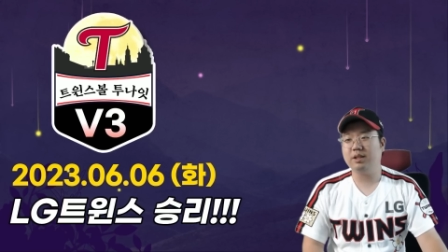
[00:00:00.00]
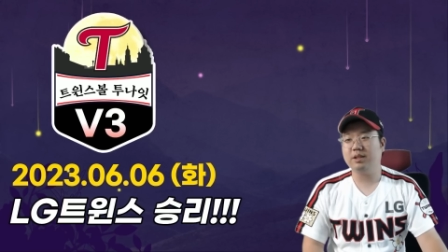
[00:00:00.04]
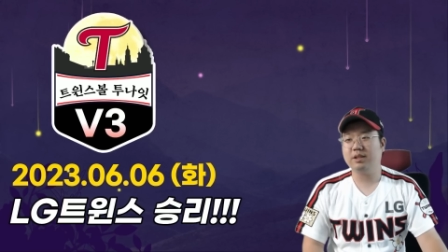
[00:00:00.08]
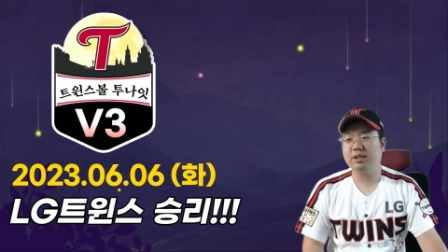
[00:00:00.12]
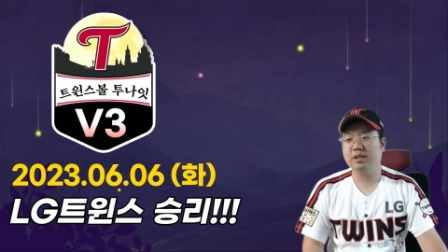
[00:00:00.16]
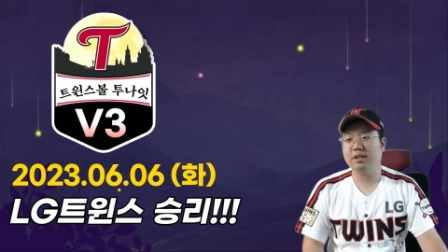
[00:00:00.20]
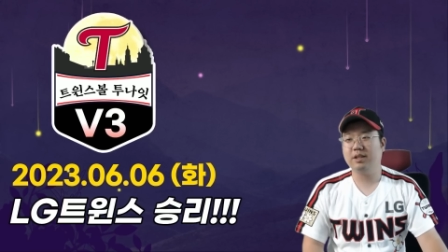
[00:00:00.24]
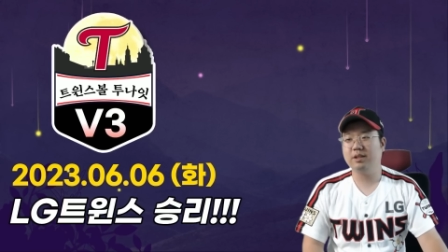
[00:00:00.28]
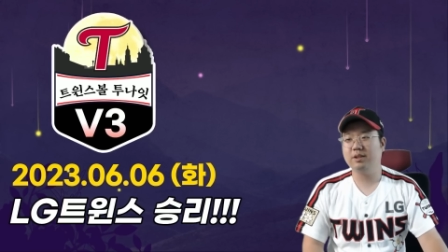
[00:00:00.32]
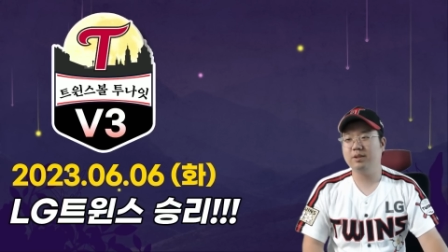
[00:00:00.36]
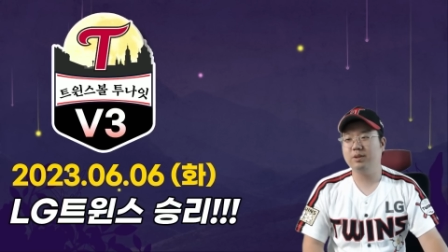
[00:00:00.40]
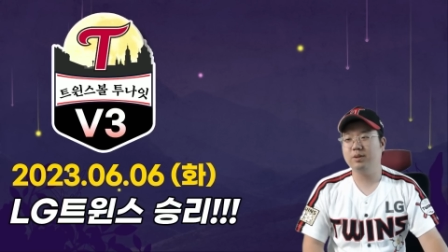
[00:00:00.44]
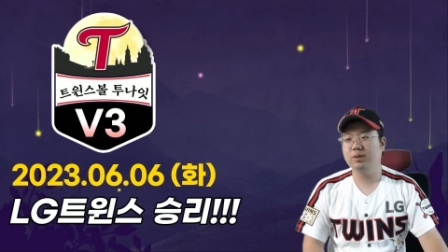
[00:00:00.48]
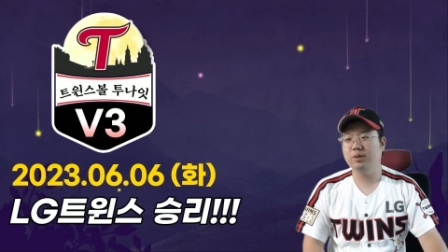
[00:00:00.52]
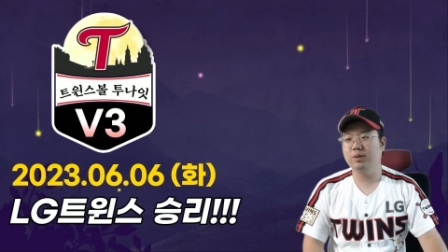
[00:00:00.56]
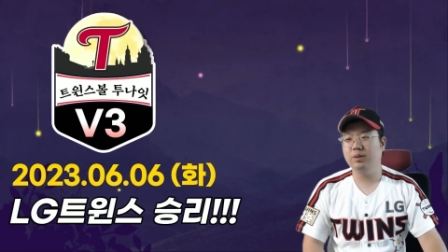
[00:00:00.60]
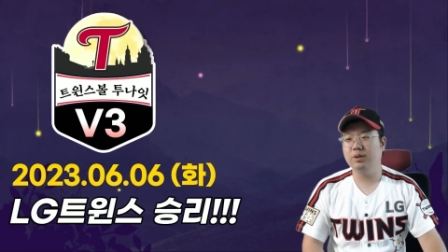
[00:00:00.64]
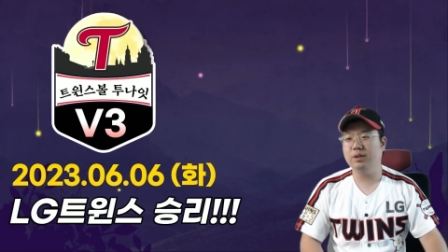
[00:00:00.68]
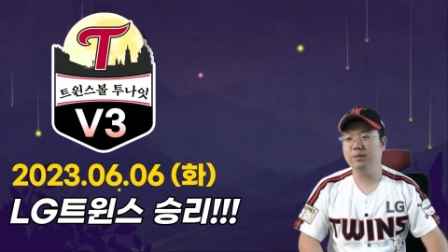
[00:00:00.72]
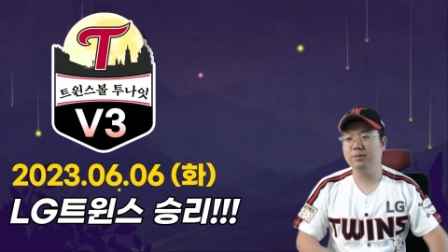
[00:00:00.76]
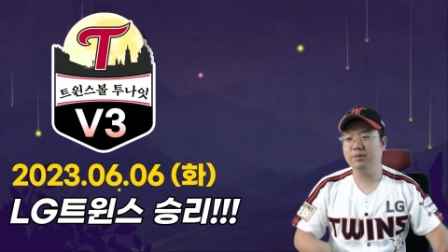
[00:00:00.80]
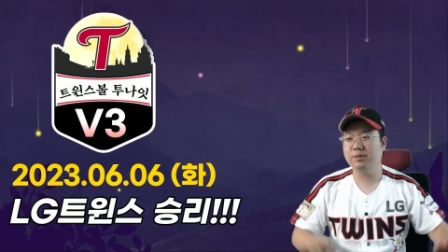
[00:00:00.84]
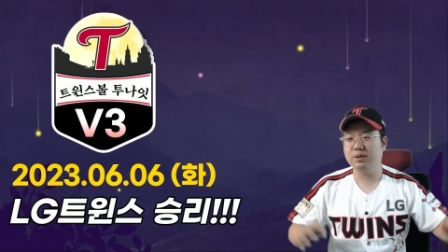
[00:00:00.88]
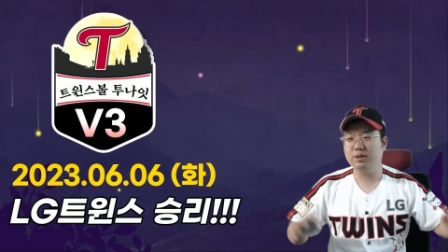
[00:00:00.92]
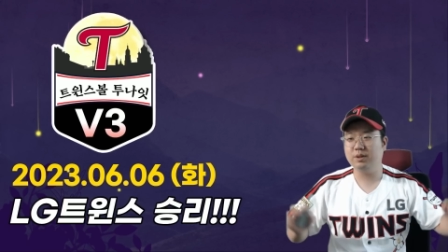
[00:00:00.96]
제가 또
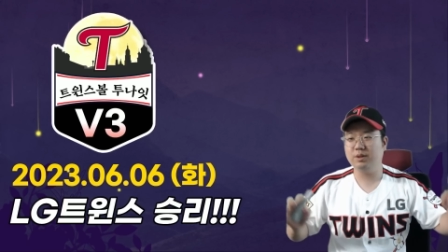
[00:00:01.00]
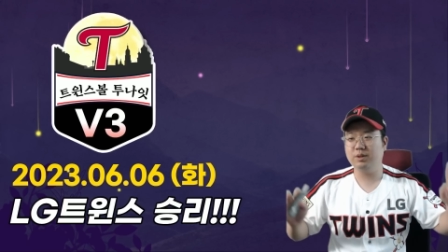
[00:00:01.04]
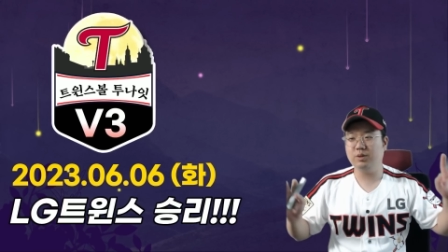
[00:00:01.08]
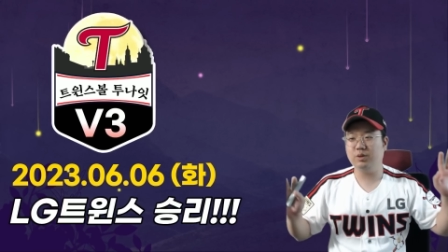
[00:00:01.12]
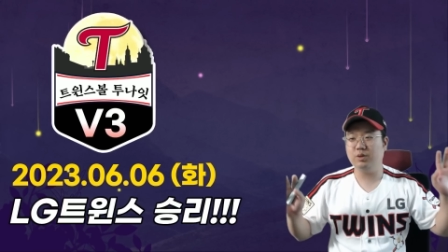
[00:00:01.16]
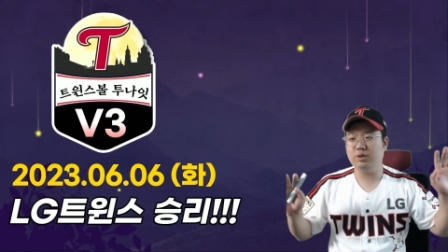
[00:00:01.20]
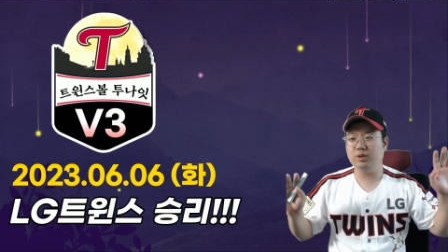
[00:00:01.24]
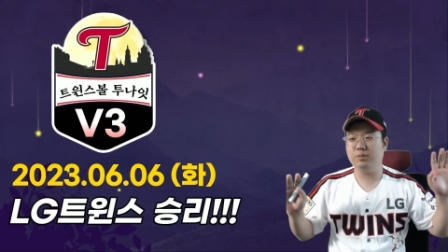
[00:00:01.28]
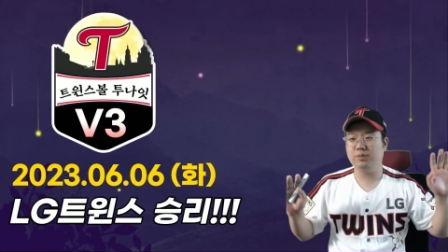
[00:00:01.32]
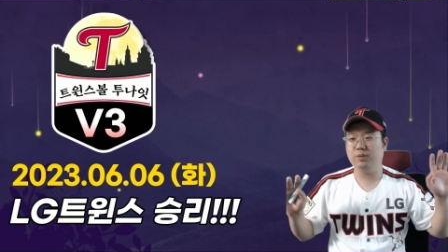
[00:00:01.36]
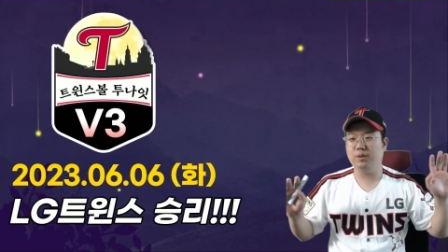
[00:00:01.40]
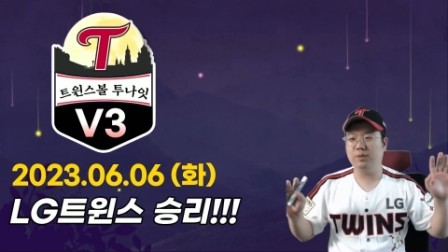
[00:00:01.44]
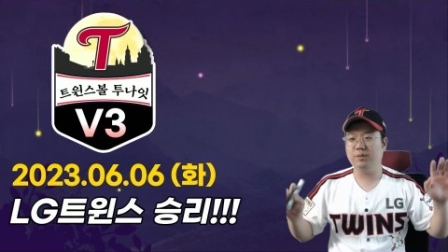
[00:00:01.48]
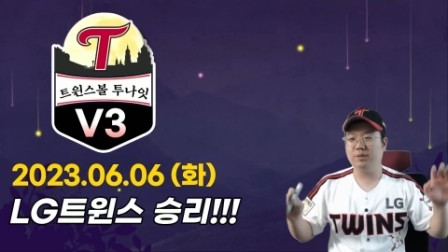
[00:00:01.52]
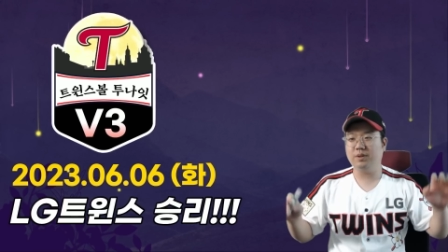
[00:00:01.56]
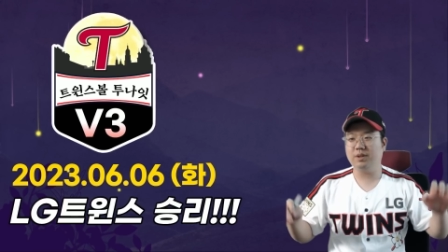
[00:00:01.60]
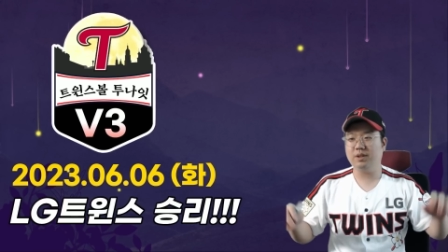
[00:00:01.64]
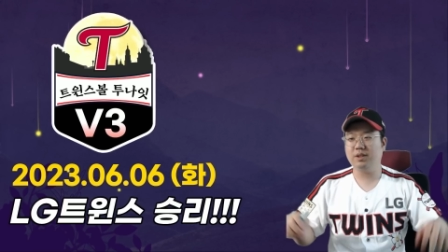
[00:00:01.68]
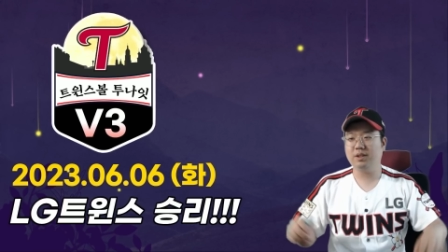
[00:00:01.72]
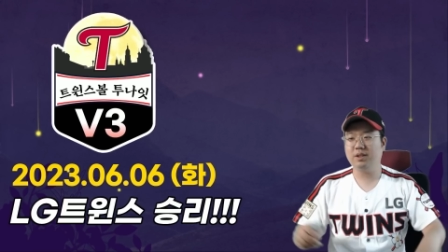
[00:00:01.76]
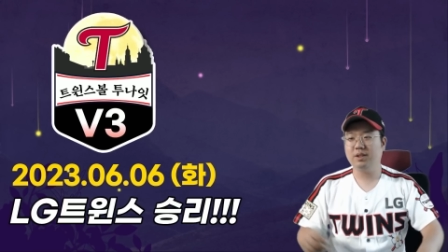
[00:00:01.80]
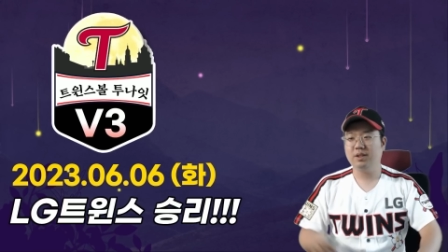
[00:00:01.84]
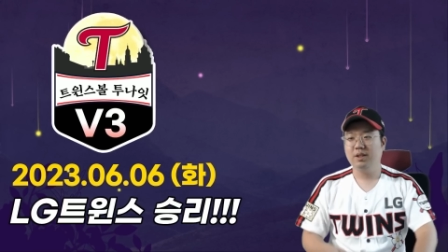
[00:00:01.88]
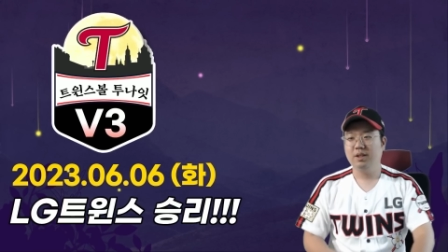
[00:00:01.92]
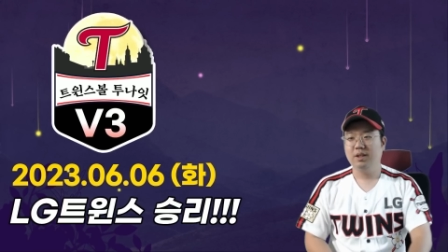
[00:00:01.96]
입은
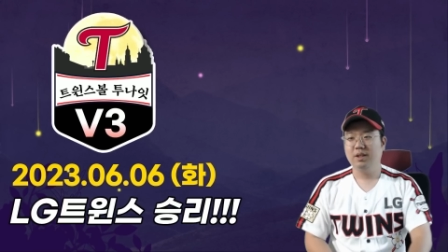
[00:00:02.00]
유니폼이